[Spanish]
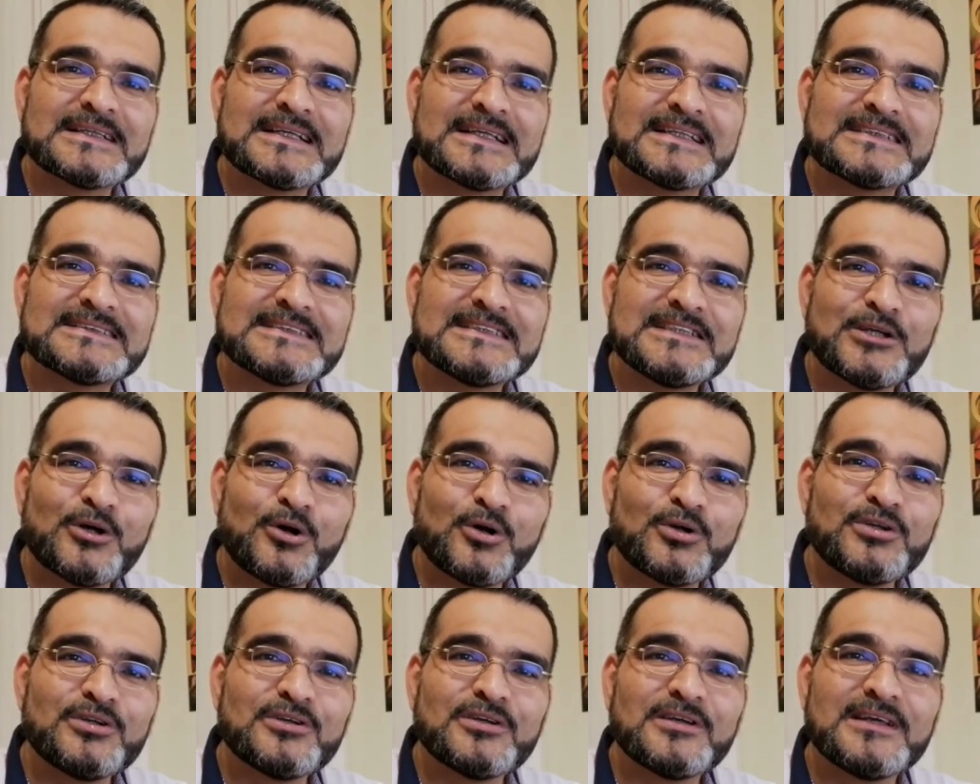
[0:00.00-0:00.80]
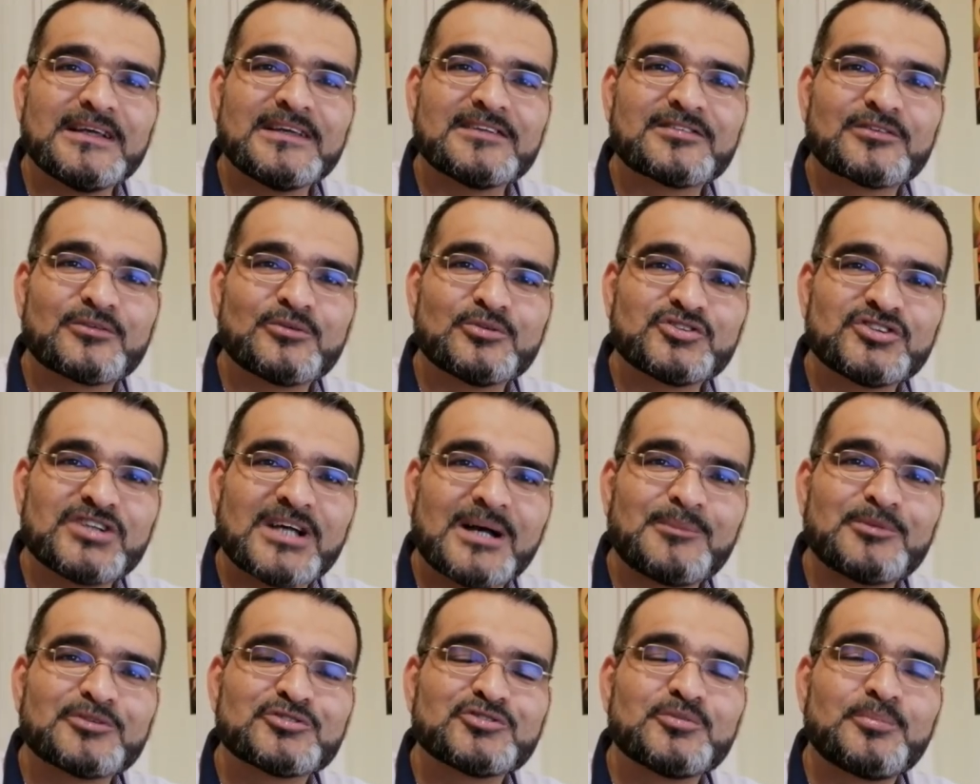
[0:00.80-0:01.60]
que si hoy
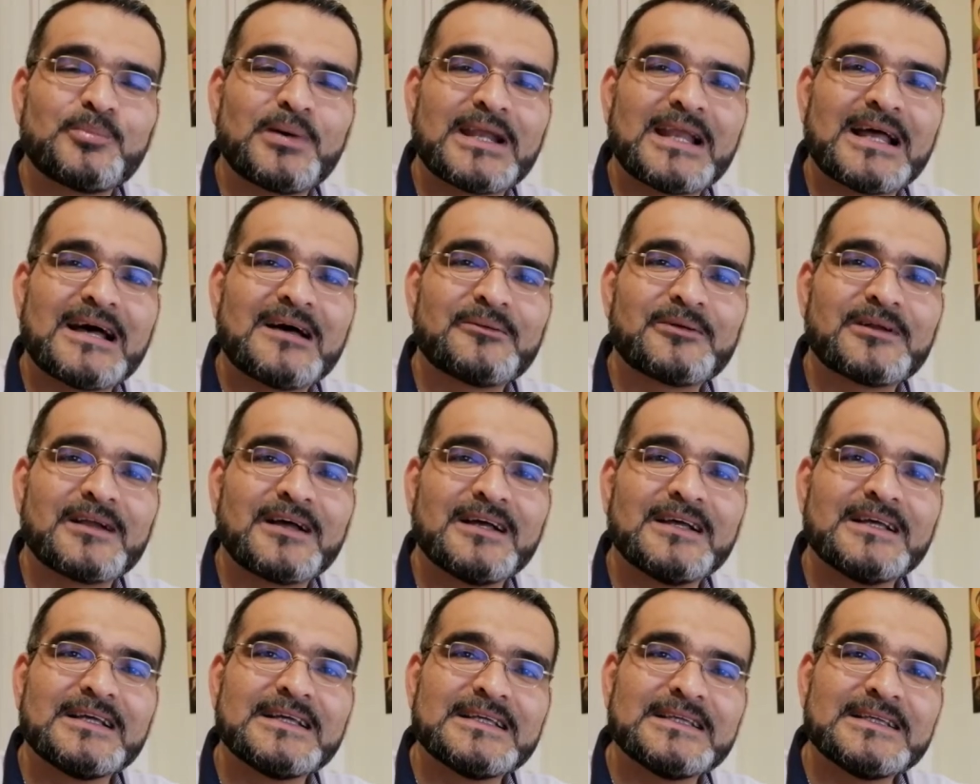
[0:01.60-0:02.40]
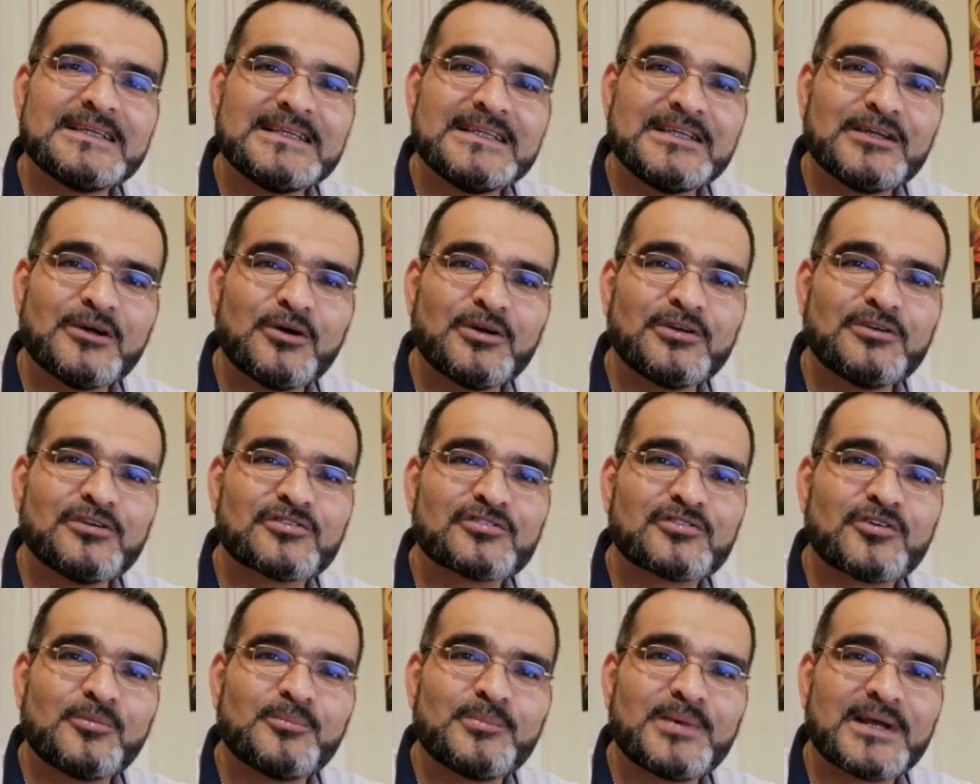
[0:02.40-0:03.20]
escuchamos su palabra y hoy
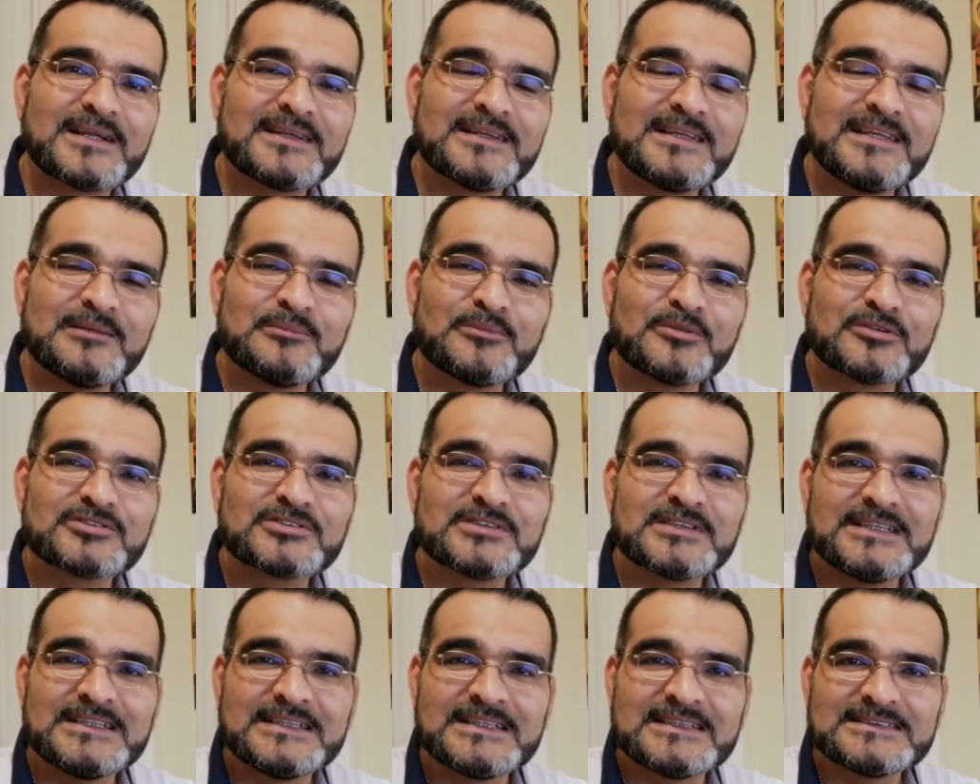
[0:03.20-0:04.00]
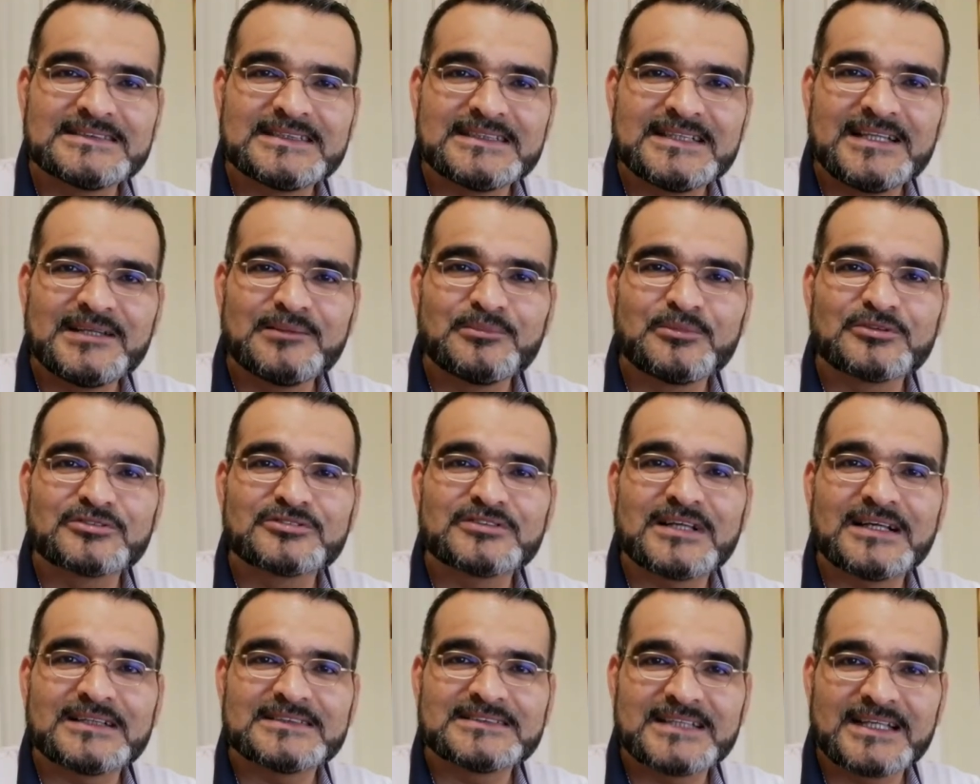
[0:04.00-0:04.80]
nos convertimos y
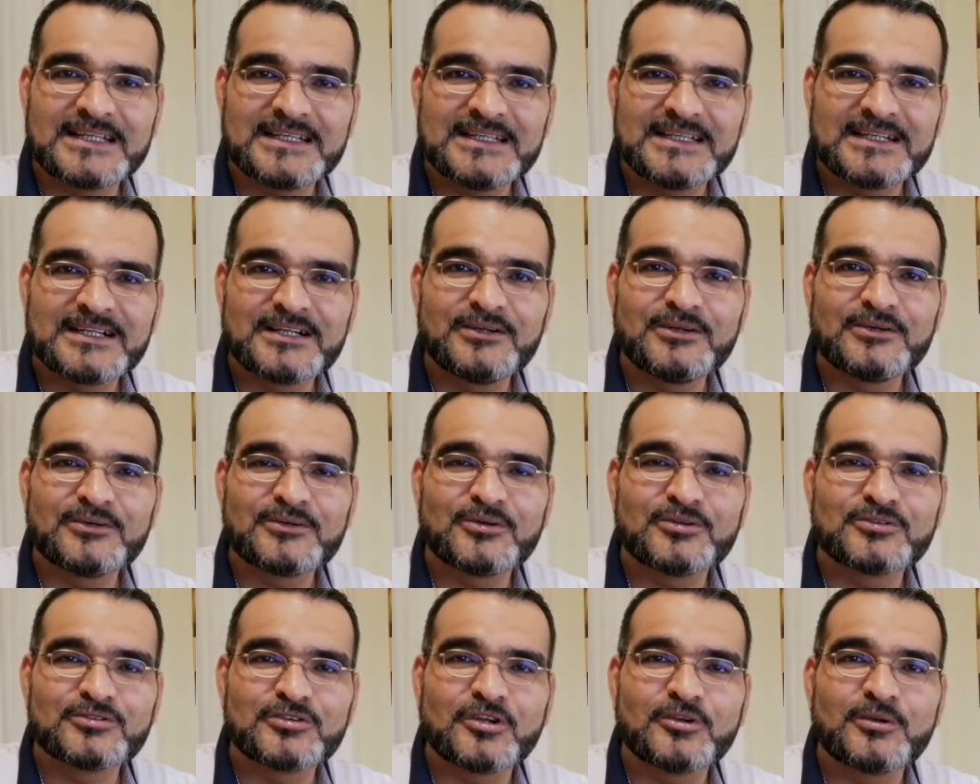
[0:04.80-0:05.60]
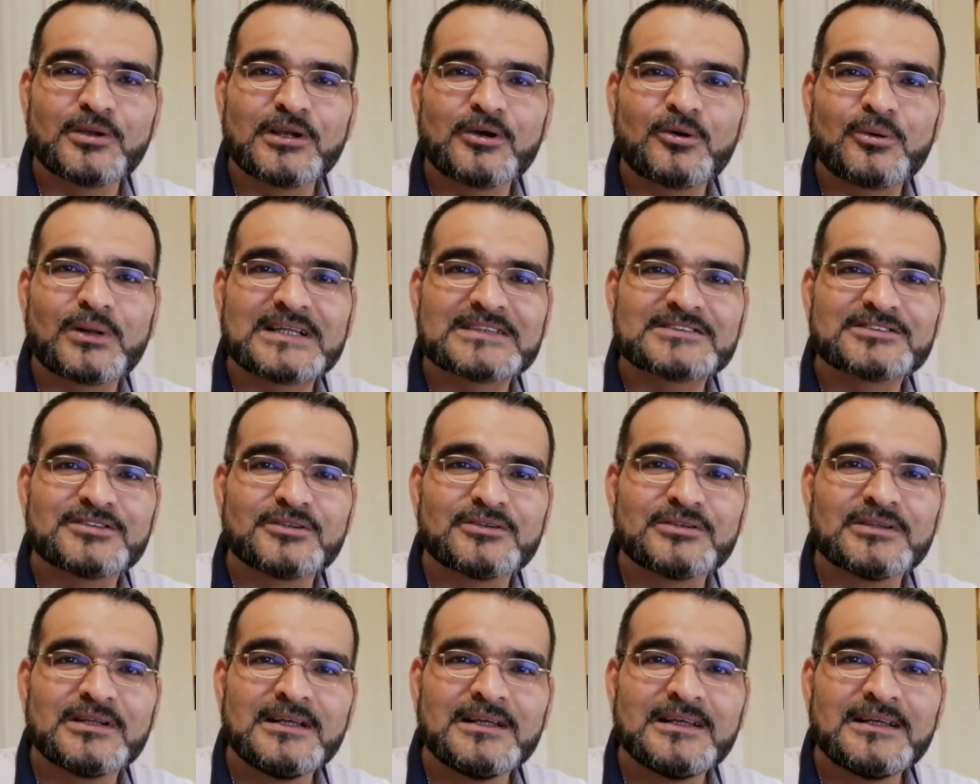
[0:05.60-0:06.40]
decidimos seguirlo con todo el
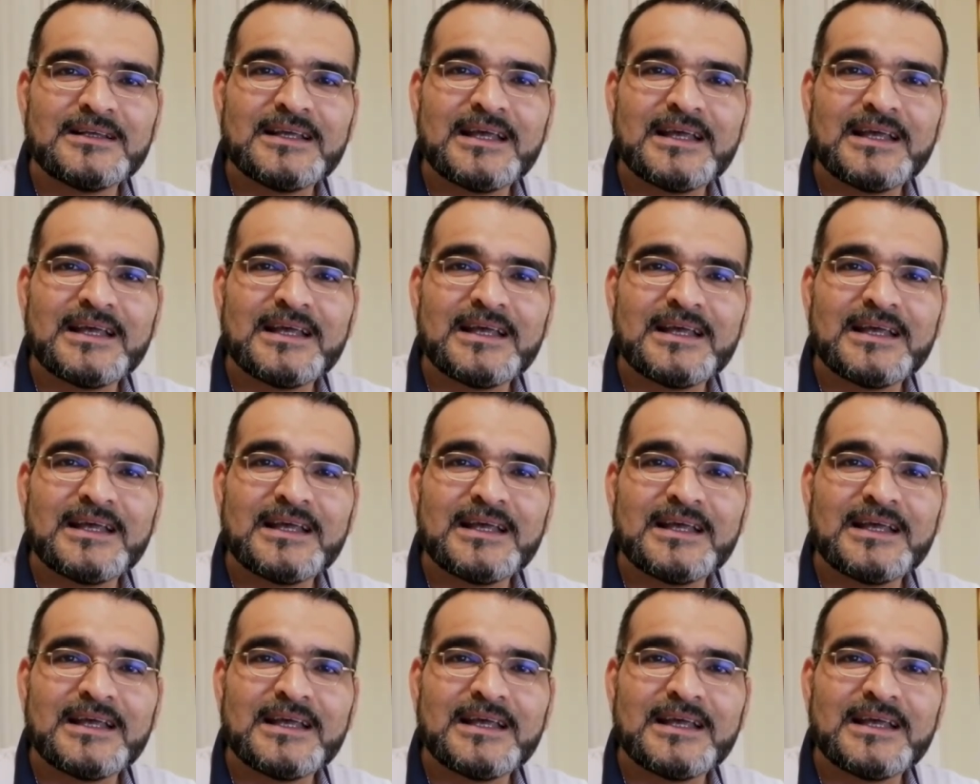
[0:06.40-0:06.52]
corazón,